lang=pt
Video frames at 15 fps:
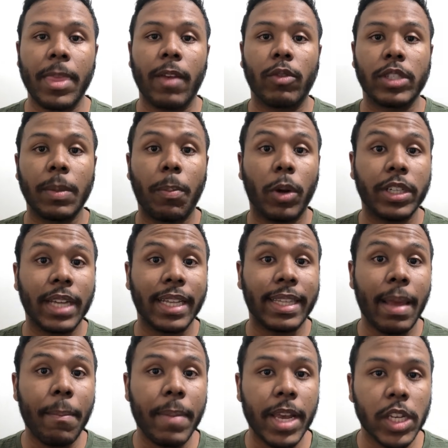Você pode
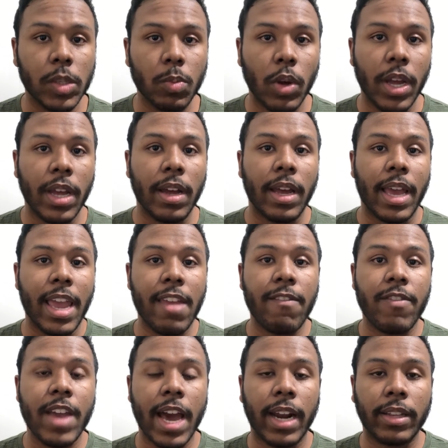até mesmo
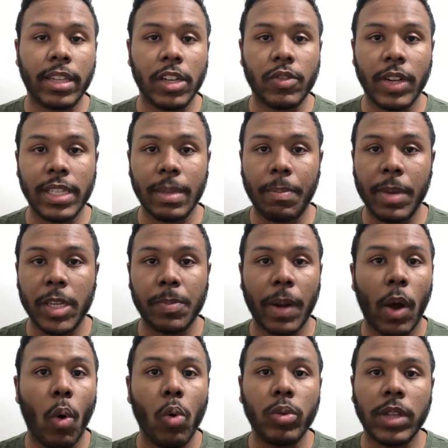enviar a transferência Pix
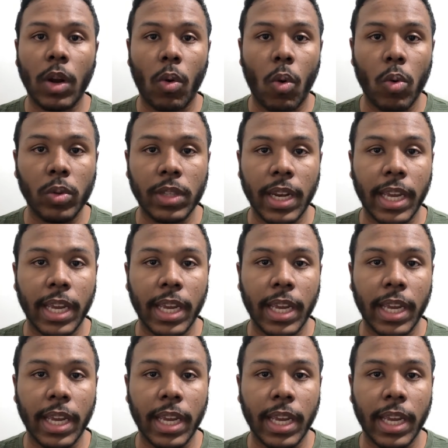para outra conta,